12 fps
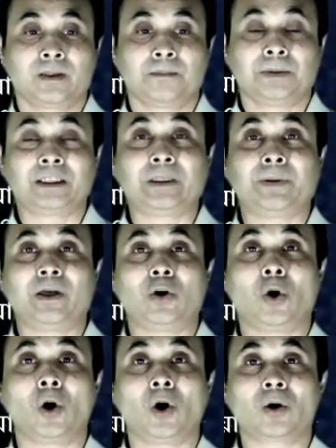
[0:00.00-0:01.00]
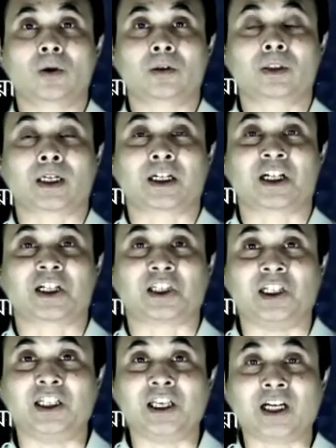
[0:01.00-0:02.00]
পৃথিবীর লোক তাকে
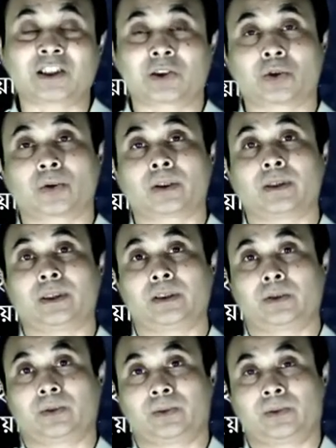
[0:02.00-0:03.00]
ঘৃণার চোখে দেখত